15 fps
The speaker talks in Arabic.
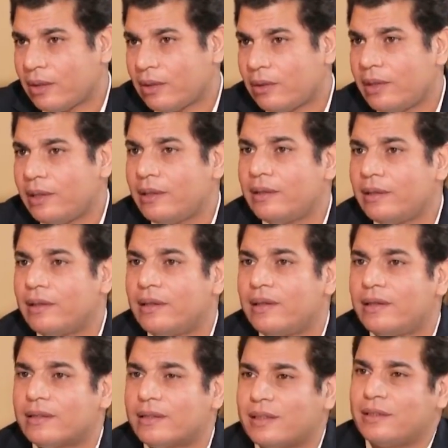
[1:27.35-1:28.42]
كل
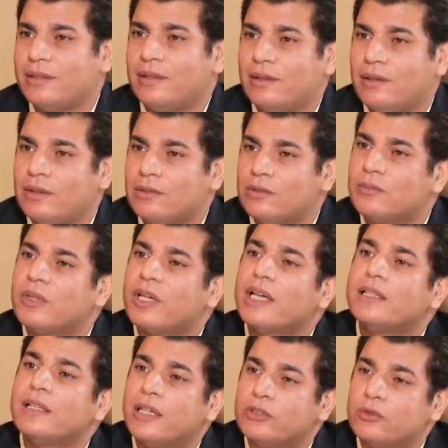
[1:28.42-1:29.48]
التيارات ومن كل
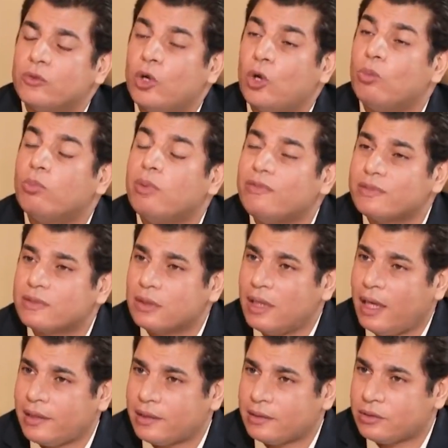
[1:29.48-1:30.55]
الاجواء وبفصل
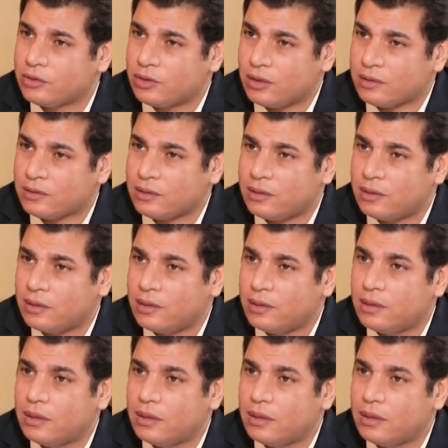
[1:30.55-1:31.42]
حياتي الشخصيه